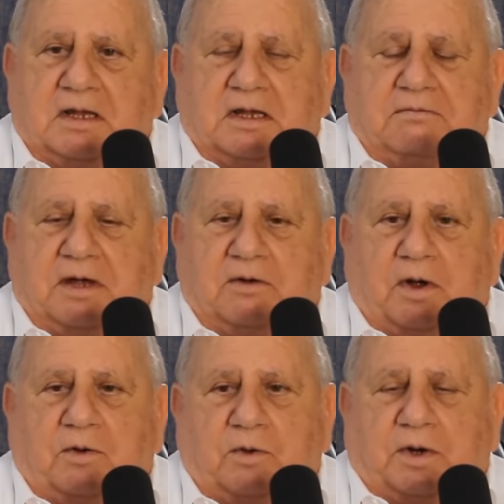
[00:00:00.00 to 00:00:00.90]
y veo
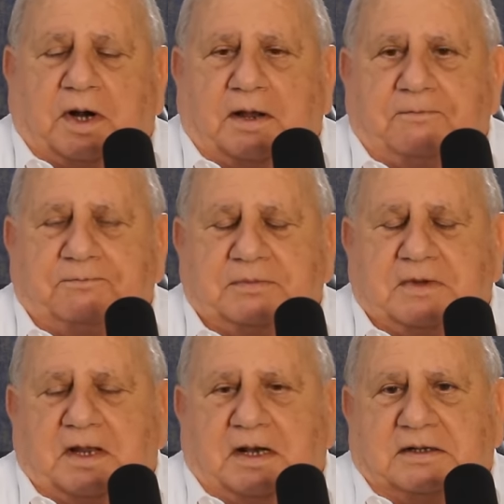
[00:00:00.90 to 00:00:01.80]
ahora
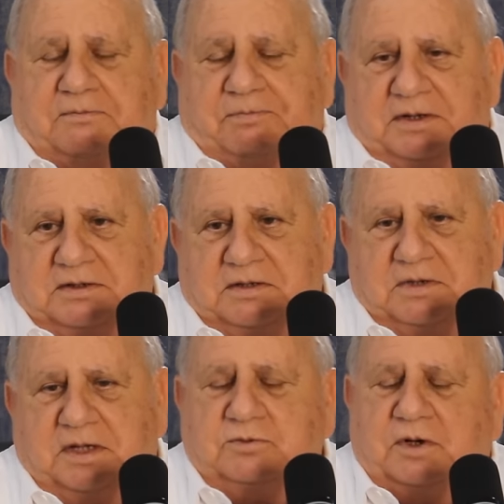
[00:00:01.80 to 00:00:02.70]
el
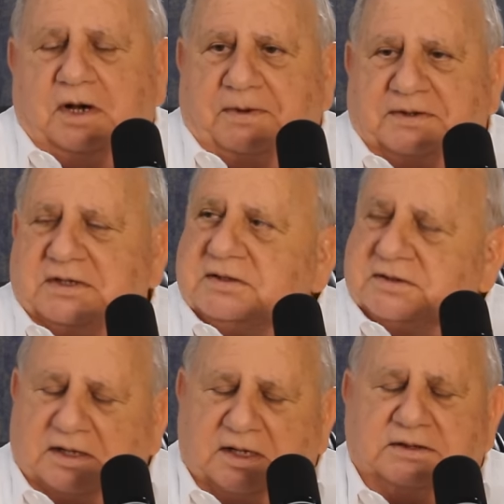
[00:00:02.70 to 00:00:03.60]
desprendimiento y la
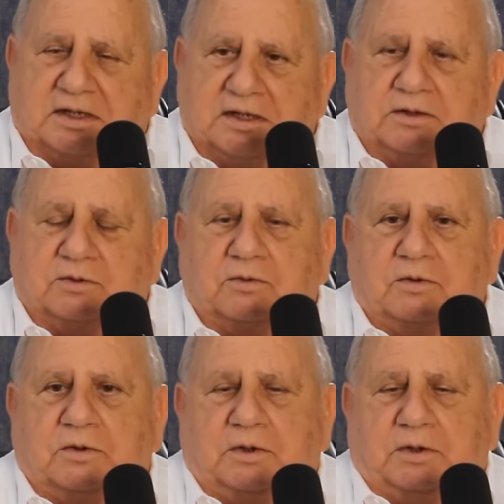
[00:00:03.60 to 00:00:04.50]
paciencia que ha tenido
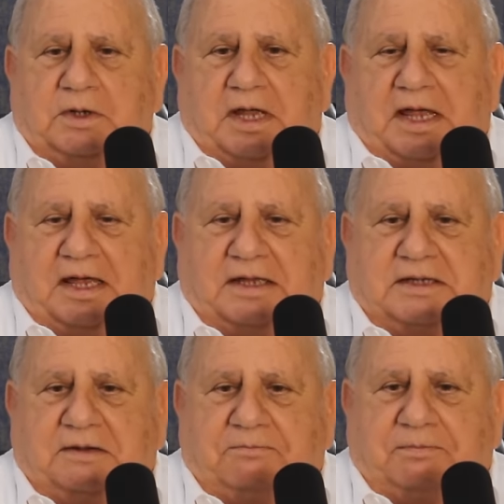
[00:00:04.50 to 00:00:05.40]
en
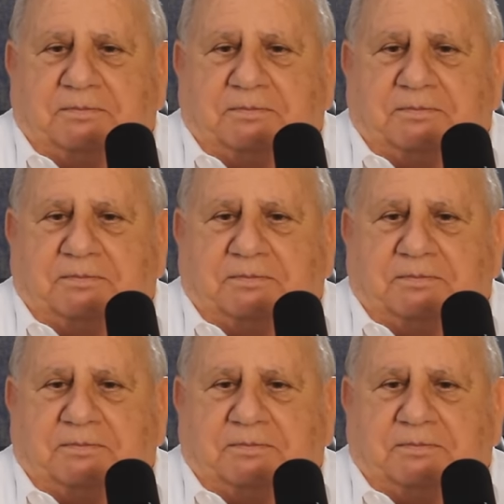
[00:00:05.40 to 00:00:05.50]
este